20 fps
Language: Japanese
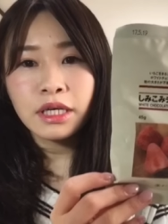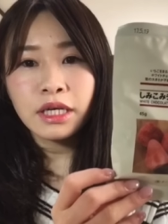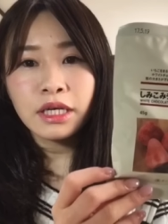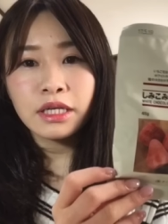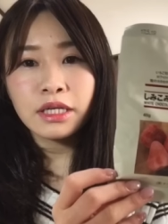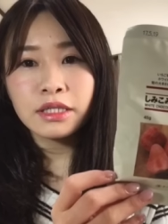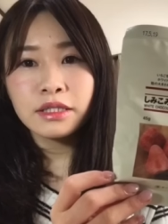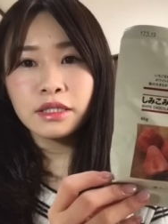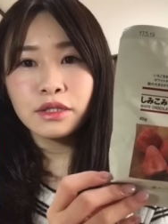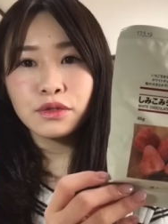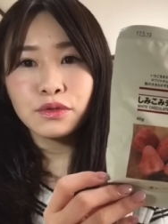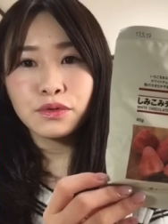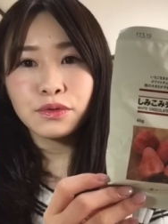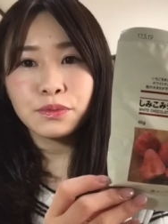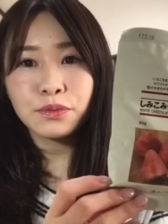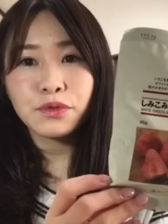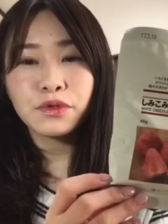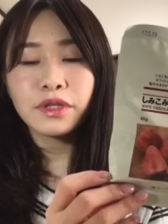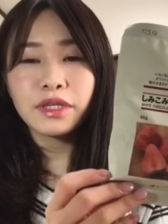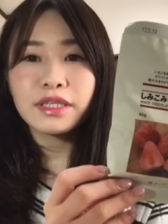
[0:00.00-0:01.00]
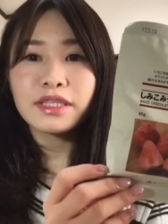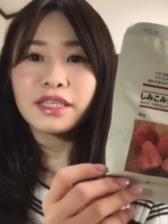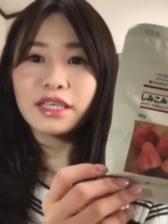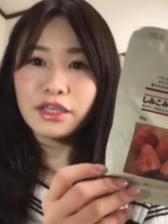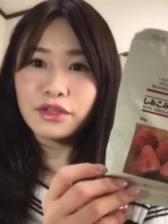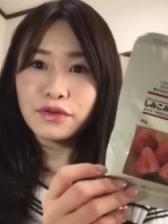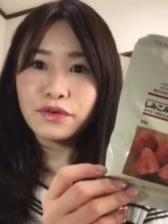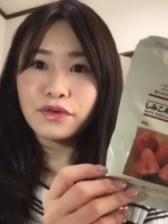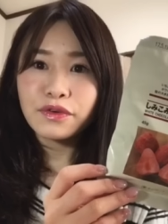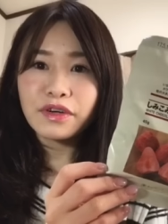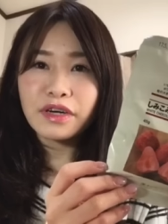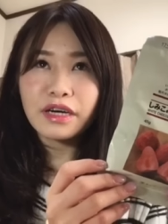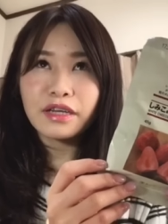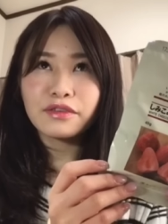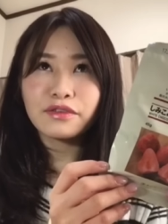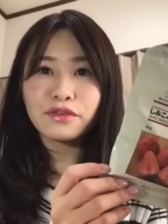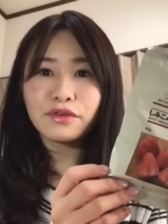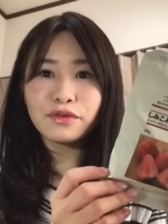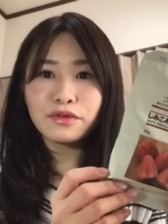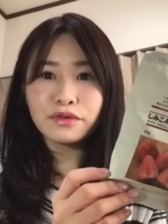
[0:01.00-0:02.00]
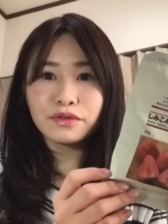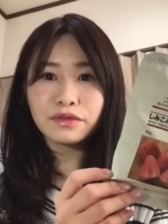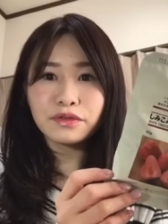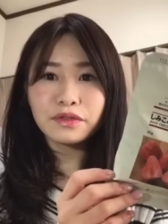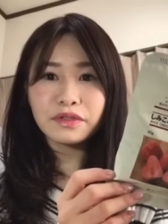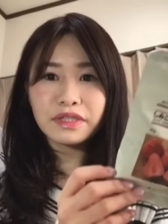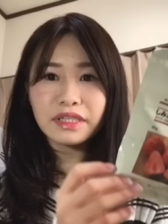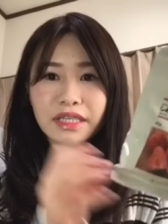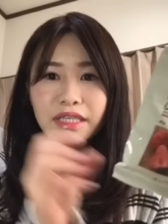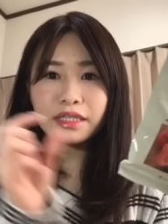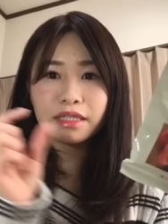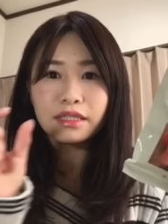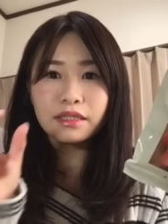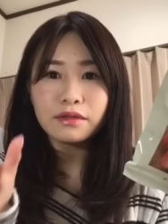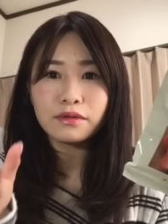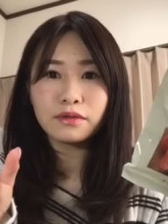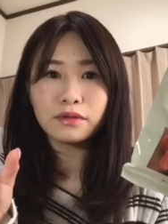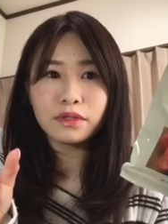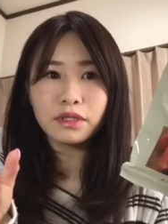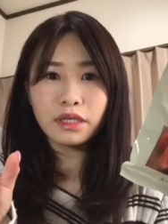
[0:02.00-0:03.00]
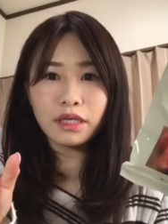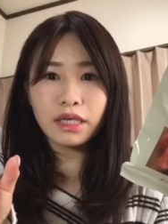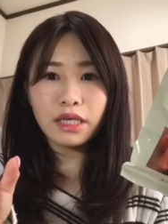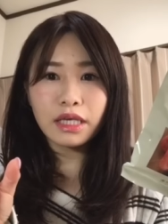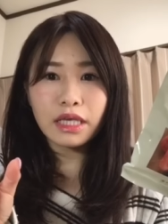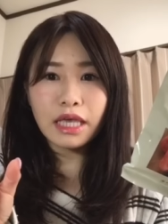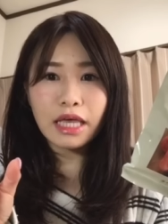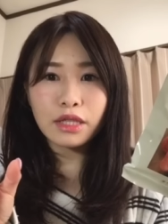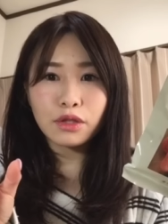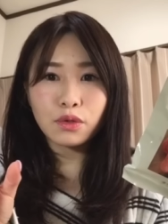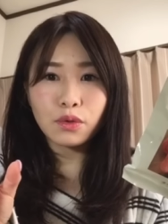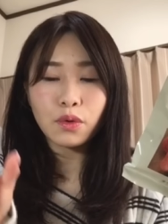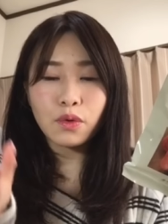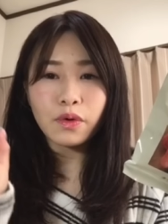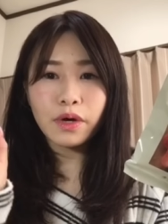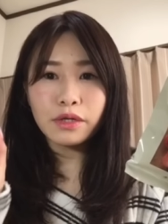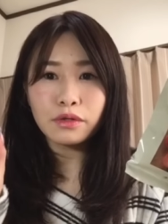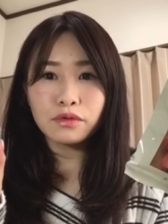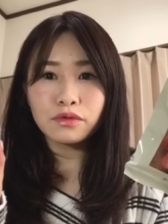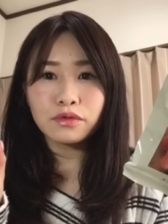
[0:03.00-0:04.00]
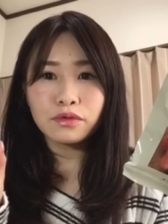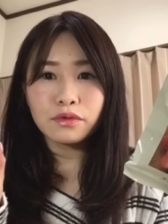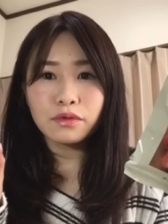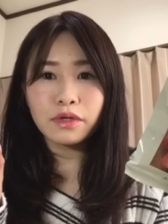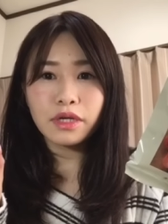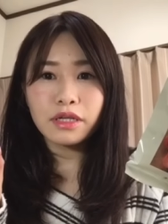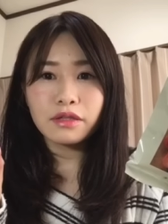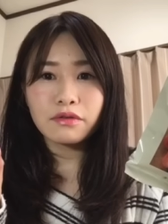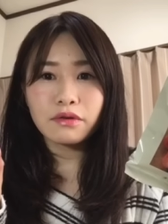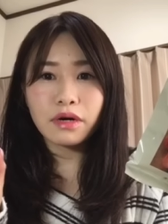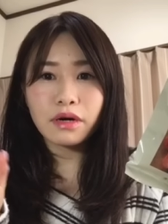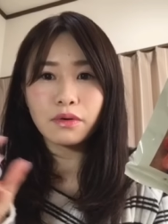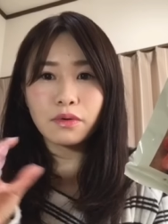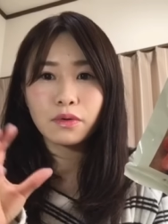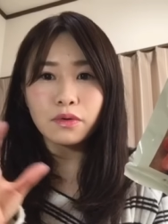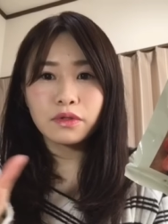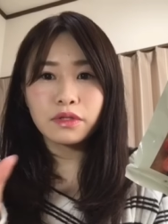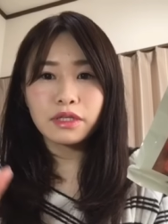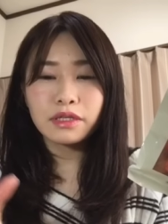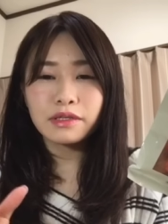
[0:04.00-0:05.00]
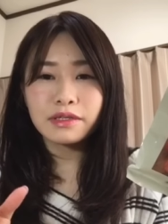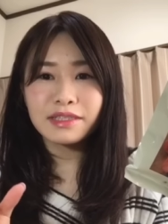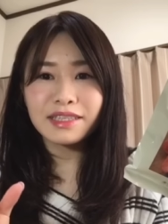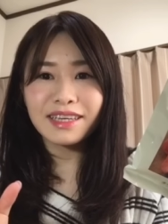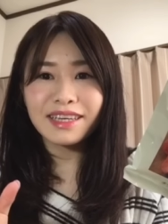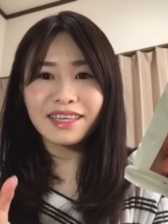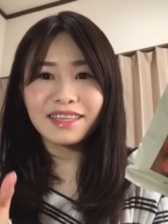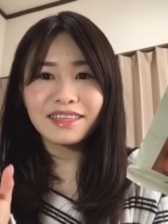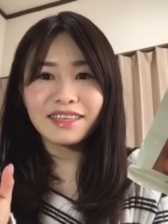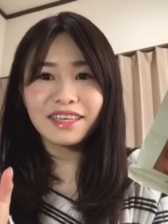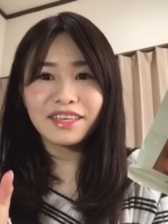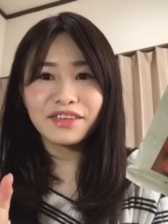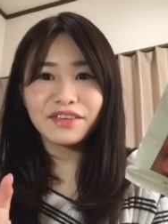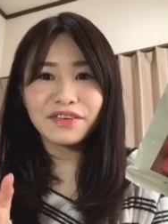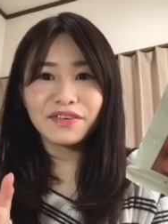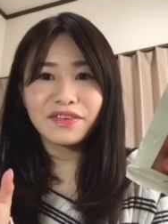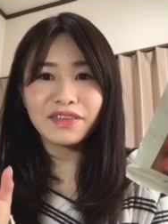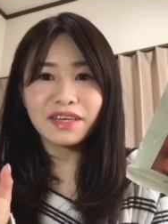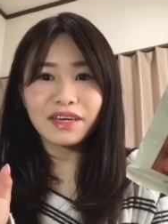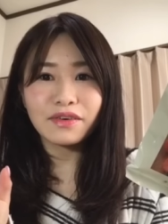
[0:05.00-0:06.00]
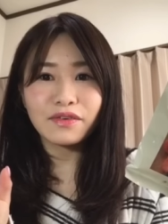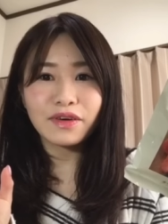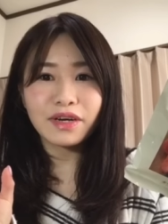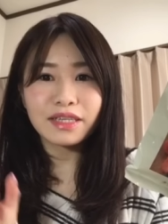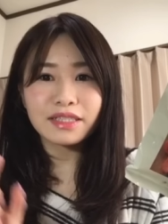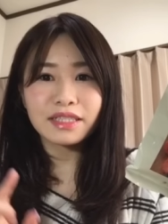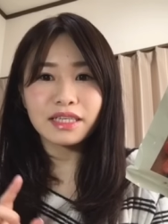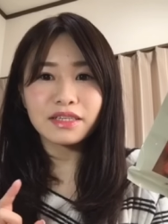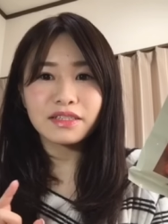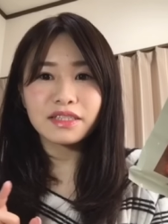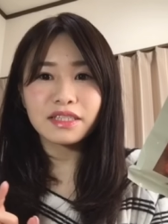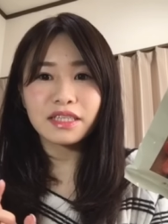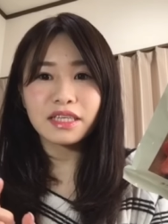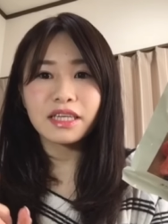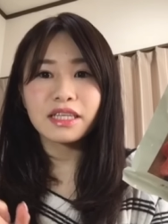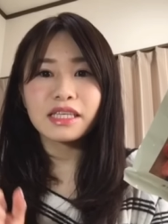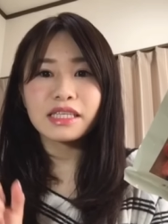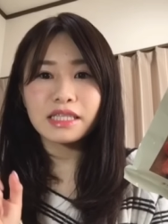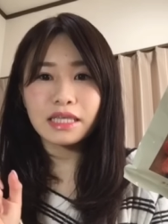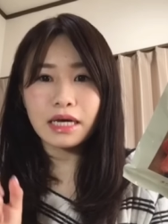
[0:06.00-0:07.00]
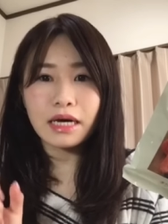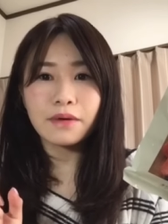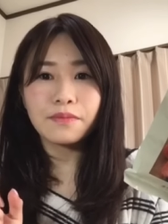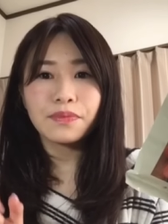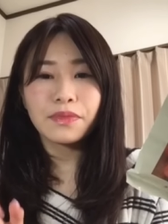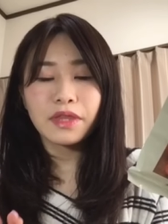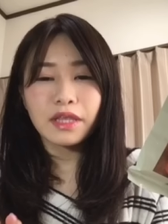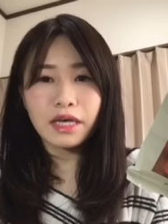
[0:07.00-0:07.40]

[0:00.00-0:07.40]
いらっしゃると思うんですけど、あの、よくいちごに、えっと、ホワイトチョコレートがコーティングされているようなお菓子あるじゃないですか。